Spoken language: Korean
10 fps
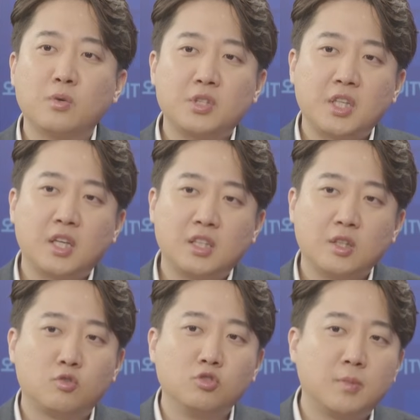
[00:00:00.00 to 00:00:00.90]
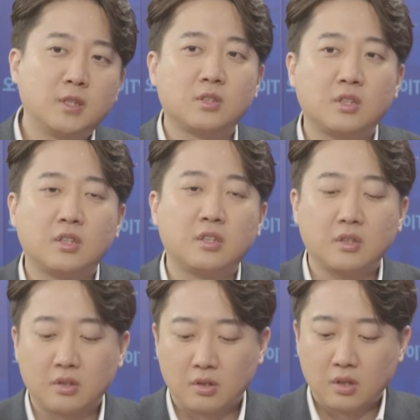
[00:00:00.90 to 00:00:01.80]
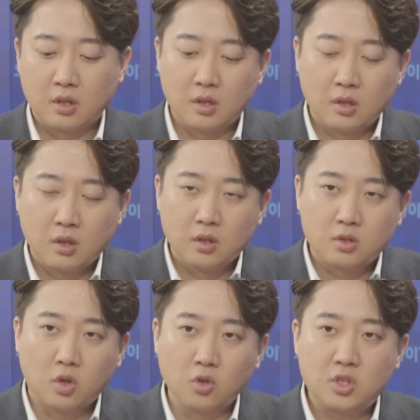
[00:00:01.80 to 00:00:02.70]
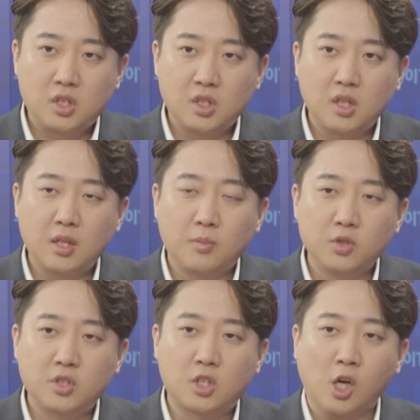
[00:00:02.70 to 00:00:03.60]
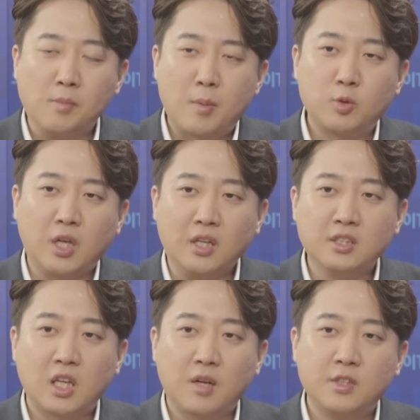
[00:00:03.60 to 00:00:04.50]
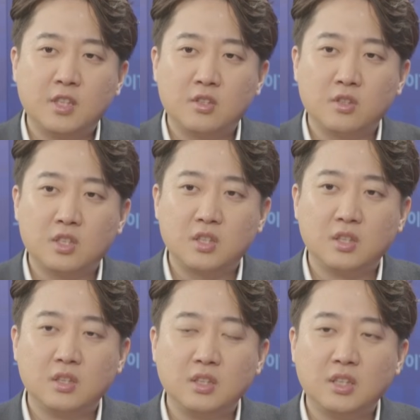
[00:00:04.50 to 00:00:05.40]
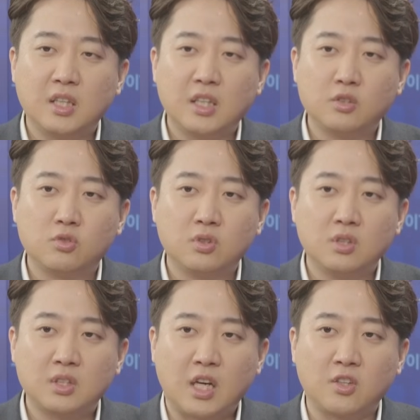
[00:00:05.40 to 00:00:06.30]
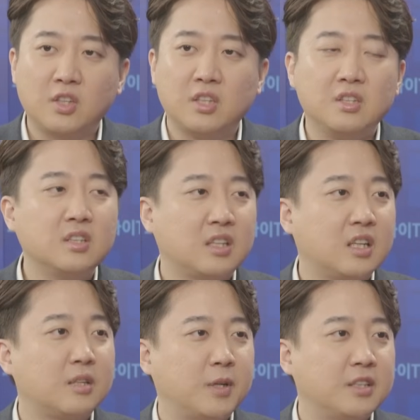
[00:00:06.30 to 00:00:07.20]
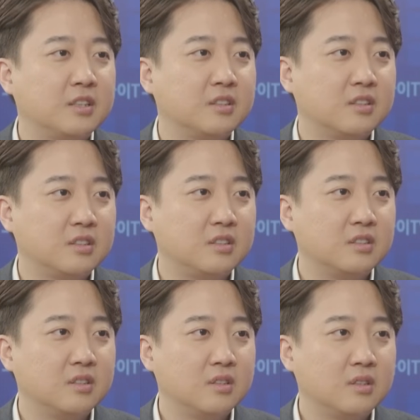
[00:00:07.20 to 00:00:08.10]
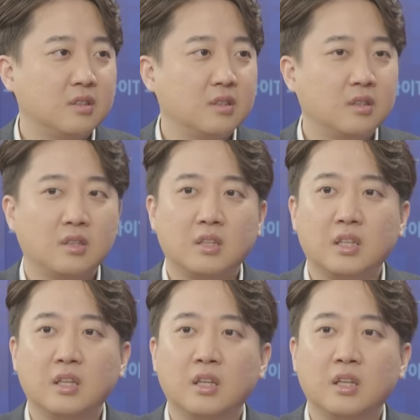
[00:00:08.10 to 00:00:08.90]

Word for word: 시작할 때 궁금했었어야 돼요. 정치가 뭔지 경험해 보지 않은 사람이 새 정치를 이야기할 수 있는 자격이 있는가를 봐야 되는 거거든요. 음. 네.